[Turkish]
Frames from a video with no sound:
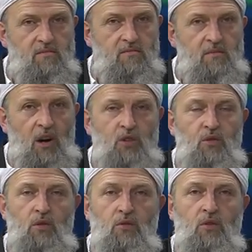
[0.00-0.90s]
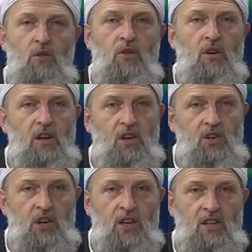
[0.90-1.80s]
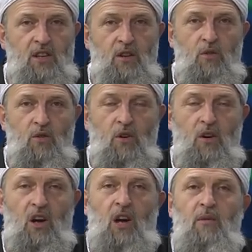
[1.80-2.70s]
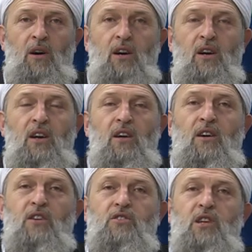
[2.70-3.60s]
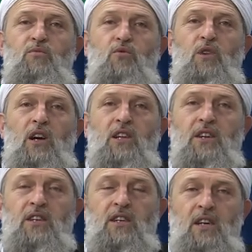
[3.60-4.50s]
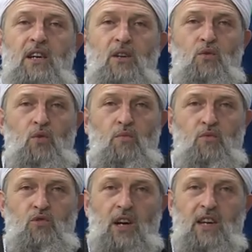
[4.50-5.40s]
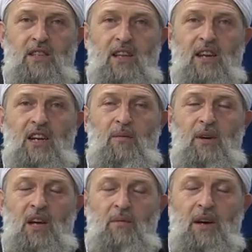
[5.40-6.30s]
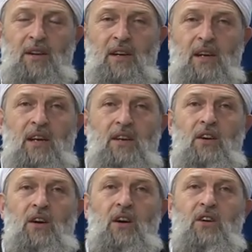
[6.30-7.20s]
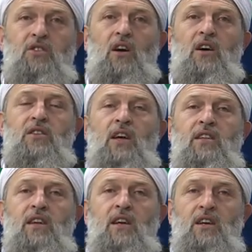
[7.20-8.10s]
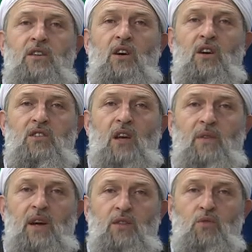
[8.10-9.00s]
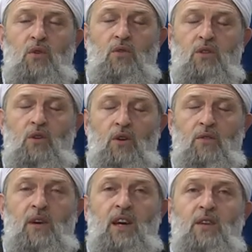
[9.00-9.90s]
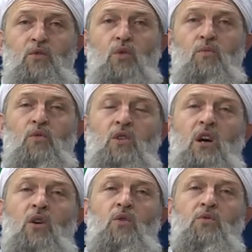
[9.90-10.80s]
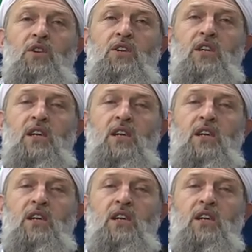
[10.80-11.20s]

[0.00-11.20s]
mağdur oluyor, şehit ediliyor ama Kastam Tugayları tüm mücahitleriyle beraber ya şehadet ya zafer diyor, diyor ve tüm dünya onları